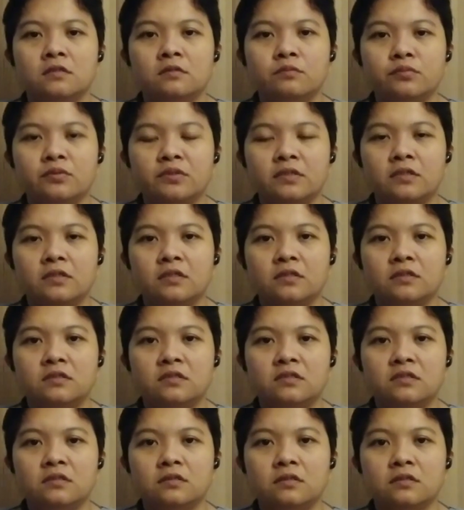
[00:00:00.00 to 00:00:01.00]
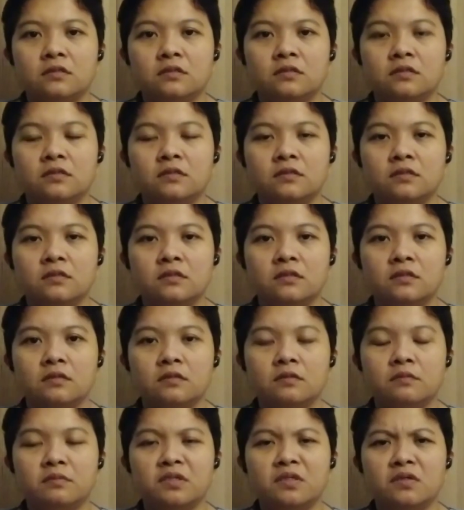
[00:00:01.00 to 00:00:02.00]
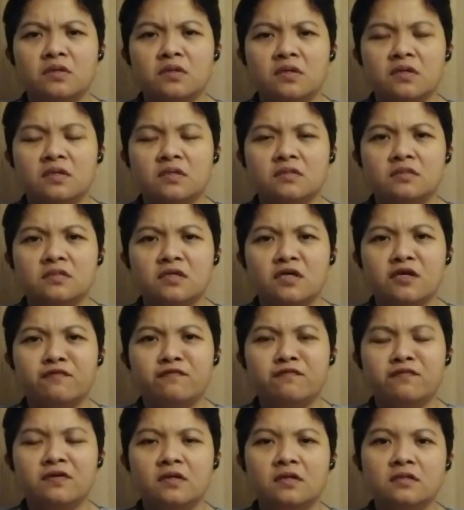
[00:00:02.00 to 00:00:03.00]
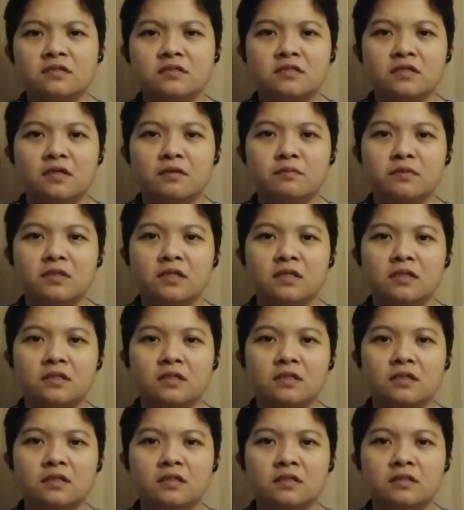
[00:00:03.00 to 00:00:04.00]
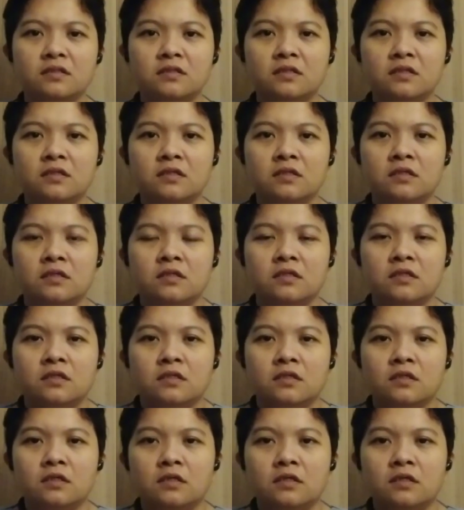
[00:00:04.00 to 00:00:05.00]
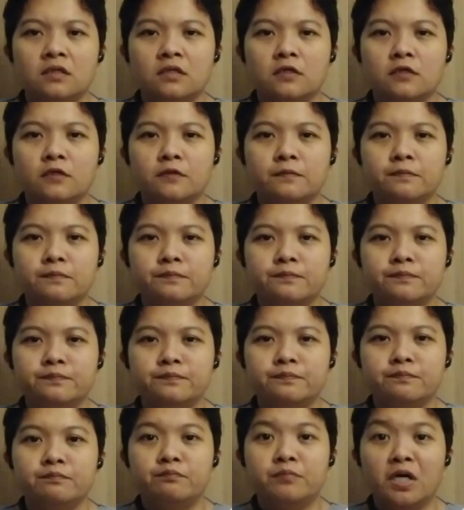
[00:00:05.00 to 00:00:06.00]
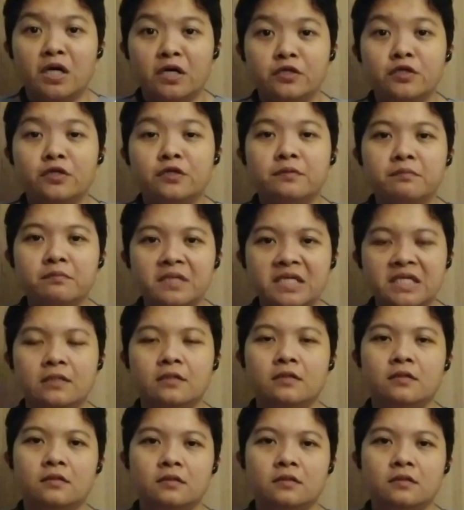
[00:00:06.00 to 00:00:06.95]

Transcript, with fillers: But, because I feel something that um, bothered me.